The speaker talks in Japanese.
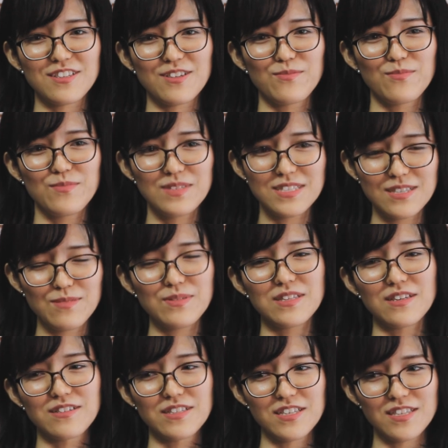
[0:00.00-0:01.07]
さん導い
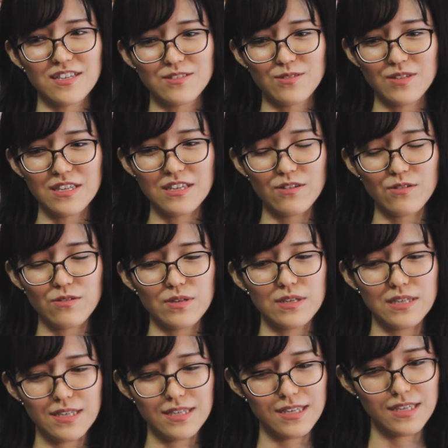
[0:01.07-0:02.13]
てくださるその
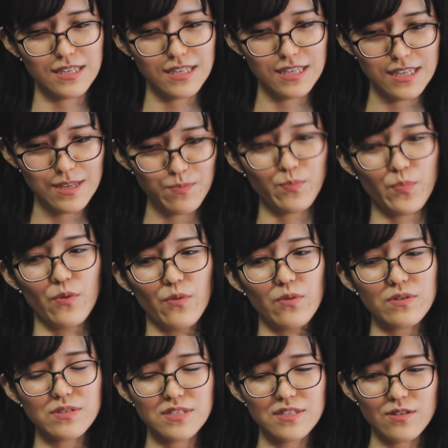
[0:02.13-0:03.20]
一歩
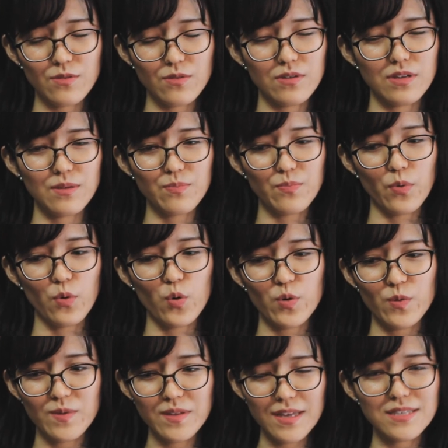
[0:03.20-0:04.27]
を、信仰の一歩を
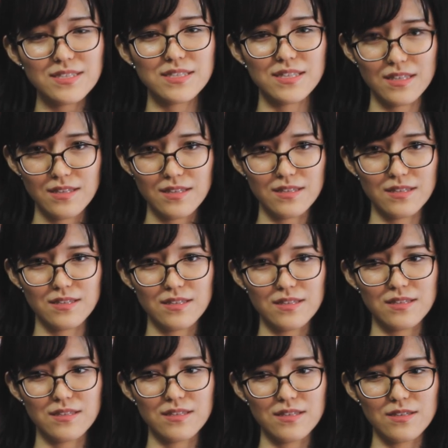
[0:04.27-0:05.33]
踏み出し、
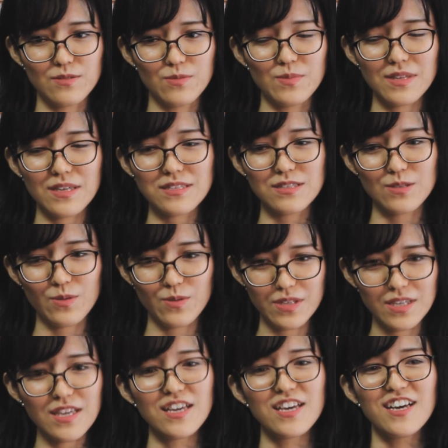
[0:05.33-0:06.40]
踏み出すよう
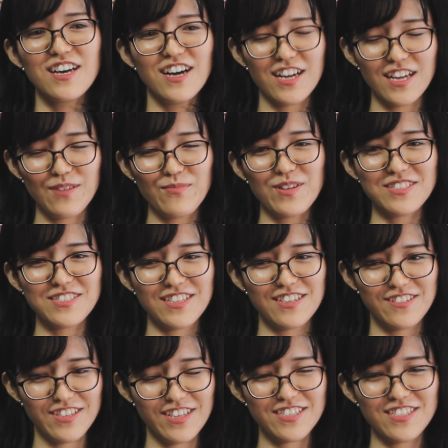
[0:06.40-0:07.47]
に励まして
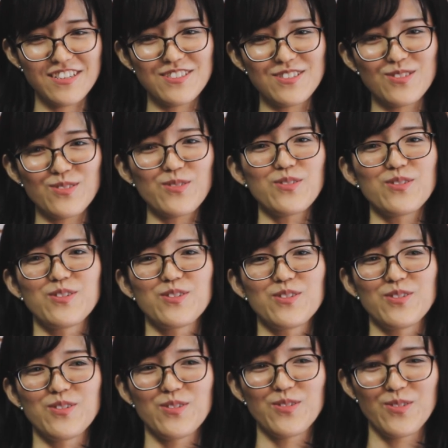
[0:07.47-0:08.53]
くださると
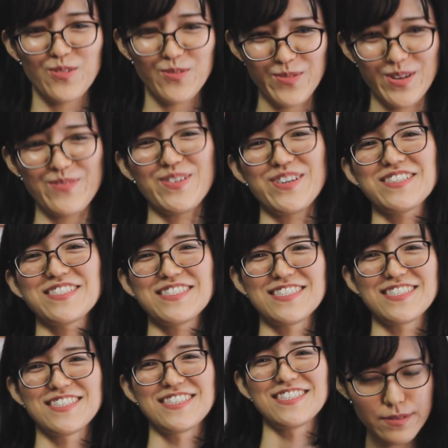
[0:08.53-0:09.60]
思いま
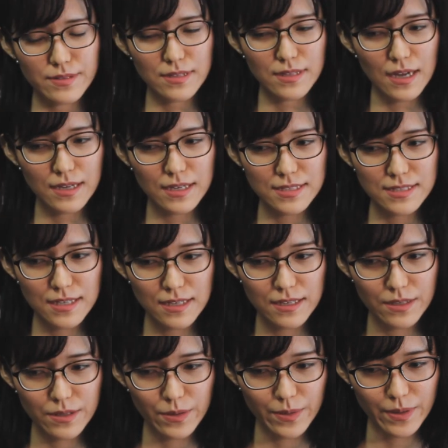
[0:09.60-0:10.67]
す。短期
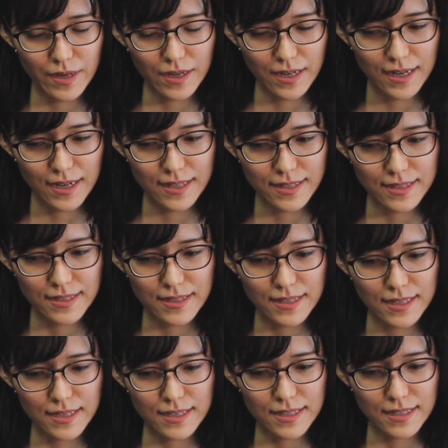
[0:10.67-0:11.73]
選挙から帰っ
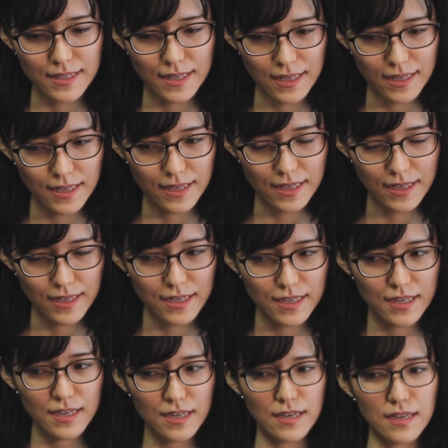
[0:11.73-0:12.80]
てきて、
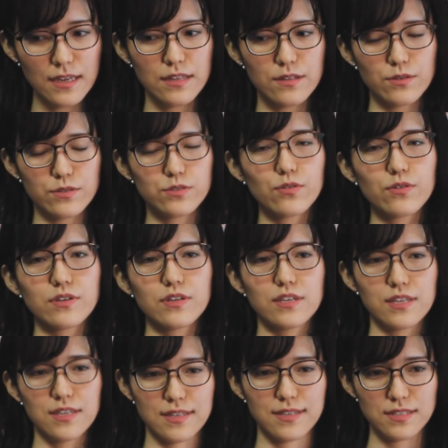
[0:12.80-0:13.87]
えっ、ー、と、長期
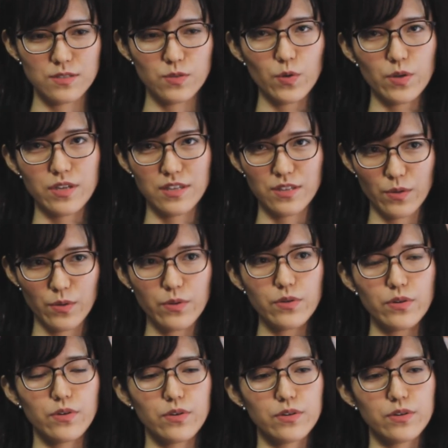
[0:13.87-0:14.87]
長期の、